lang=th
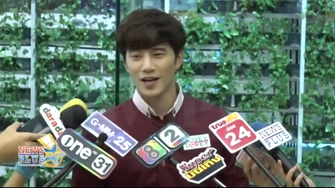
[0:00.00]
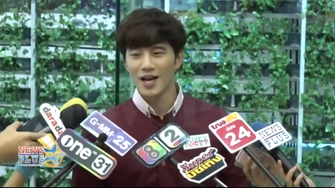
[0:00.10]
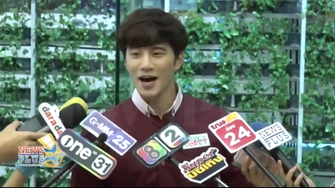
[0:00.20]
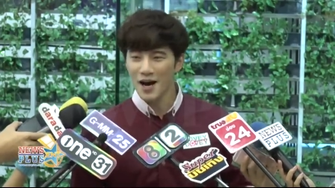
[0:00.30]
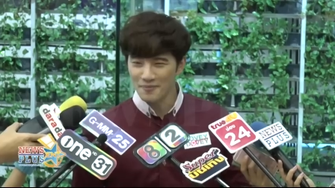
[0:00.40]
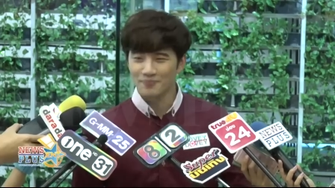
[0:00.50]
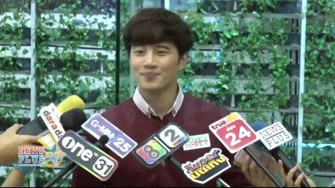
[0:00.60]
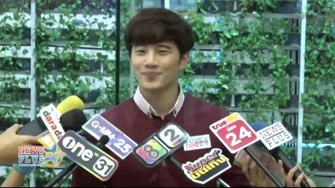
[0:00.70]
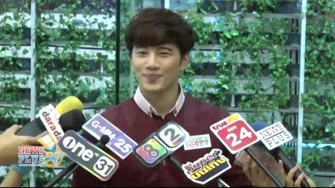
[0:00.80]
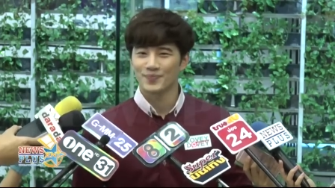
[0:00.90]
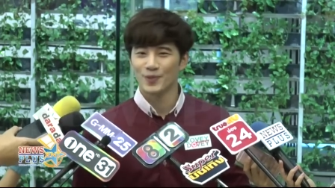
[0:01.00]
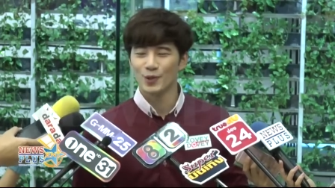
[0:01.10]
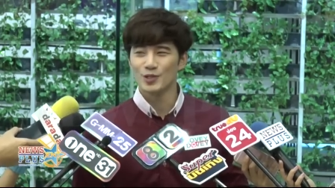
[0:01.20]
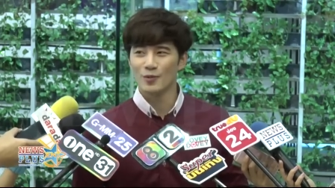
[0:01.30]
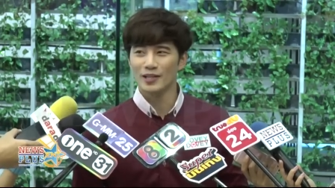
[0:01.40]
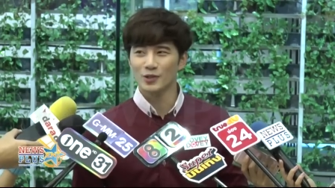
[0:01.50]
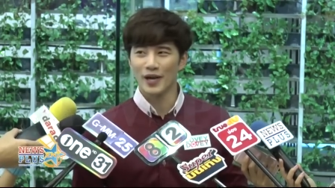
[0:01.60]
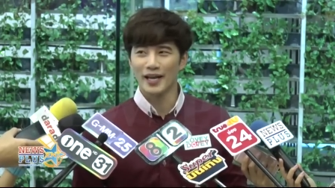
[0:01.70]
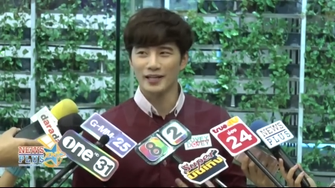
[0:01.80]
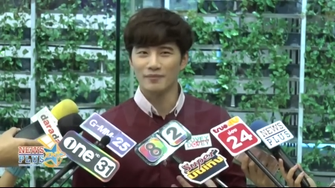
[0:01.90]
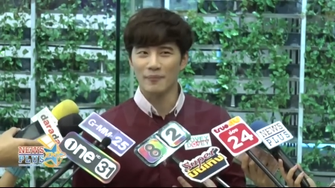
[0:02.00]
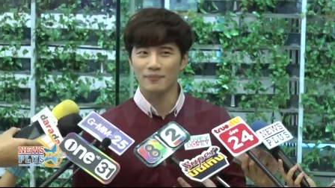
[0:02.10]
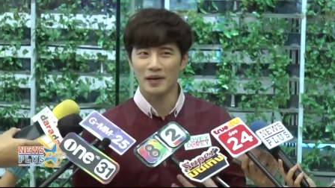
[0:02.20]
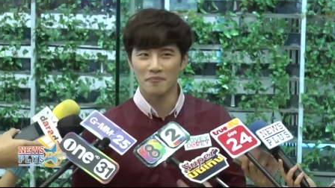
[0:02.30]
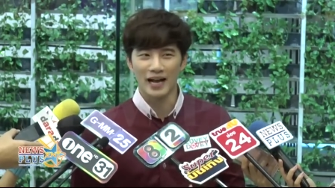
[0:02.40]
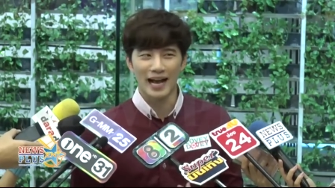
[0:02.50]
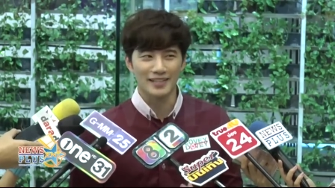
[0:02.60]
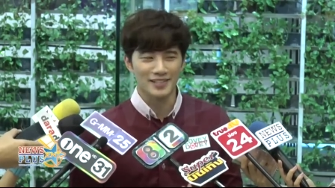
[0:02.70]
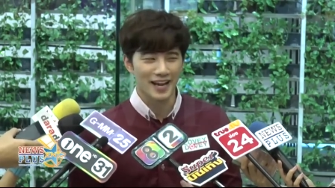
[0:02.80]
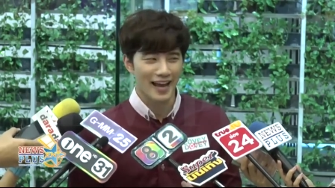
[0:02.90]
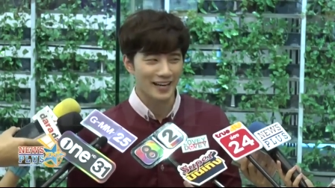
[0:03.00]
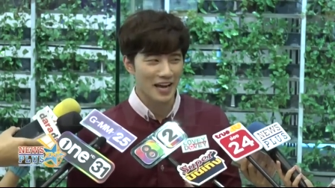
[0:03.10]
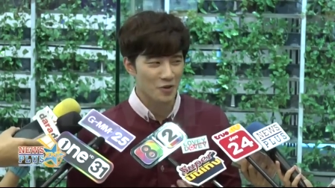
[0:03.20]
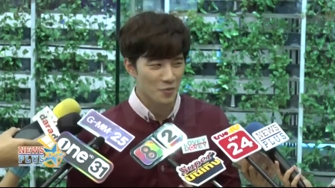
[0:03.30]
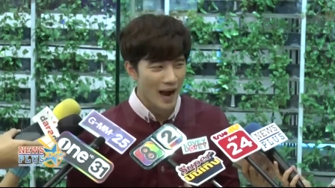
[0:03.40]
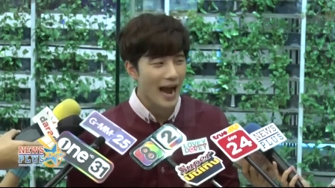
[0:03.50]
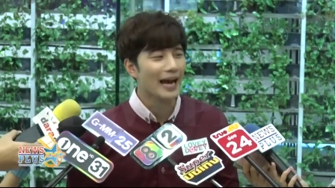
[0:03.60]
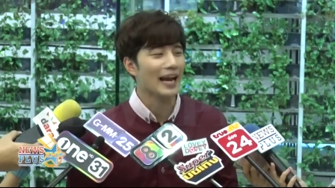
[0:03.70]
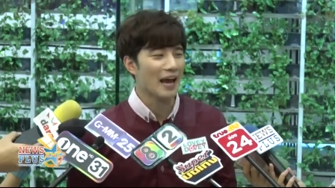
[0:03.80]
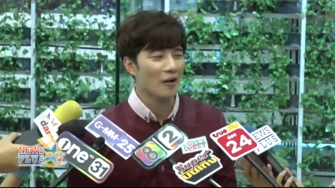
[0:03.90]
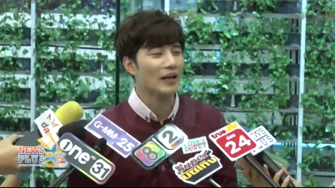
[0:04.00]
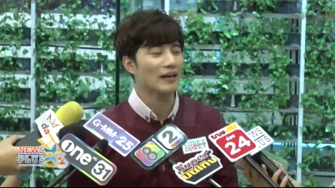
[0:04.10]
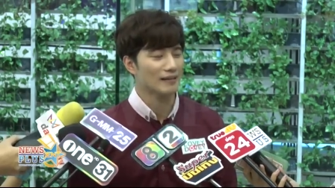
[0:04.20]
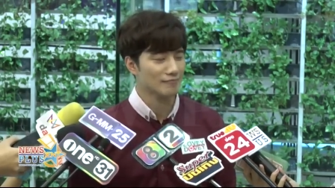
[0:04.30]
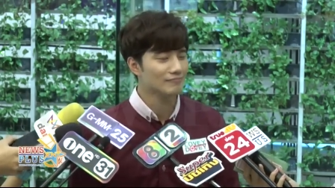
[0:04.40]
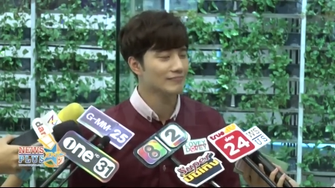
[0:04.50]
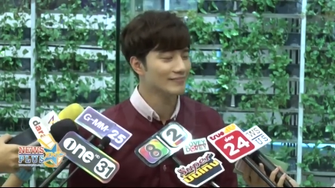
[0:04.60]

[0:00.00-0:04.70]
เริ่มรู้สึกว่าตัวเองแบบทำการแสดงได้อยู่บ้างแล้วอะไรอย่างเงี้ย